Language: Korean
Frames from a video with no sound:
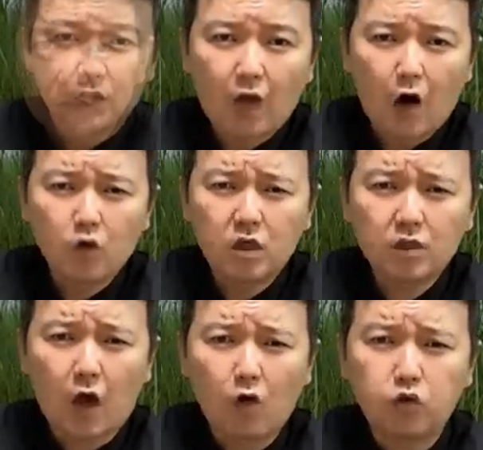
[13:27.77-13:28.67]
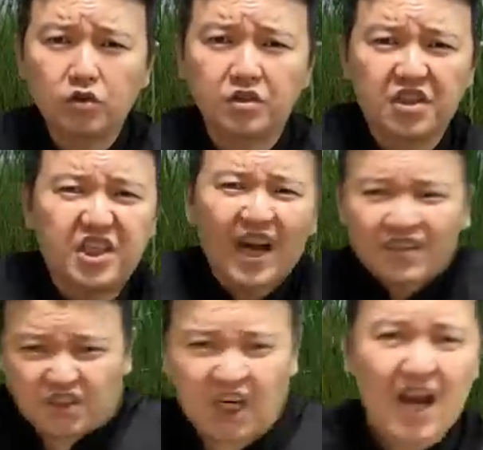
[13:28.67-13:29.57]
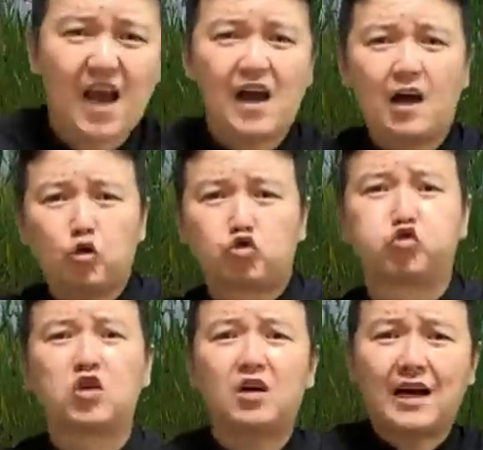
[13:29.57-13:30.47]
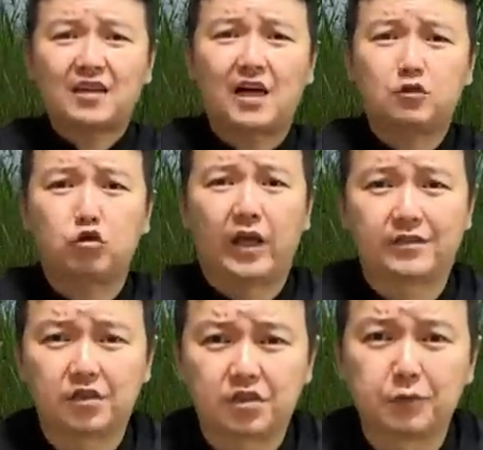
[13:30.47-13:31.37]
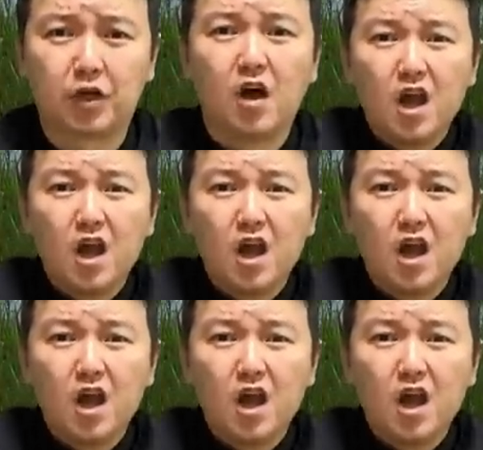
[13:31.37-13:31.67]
다우크 다우크는 이라자 하고 죽어라 탈출했었으며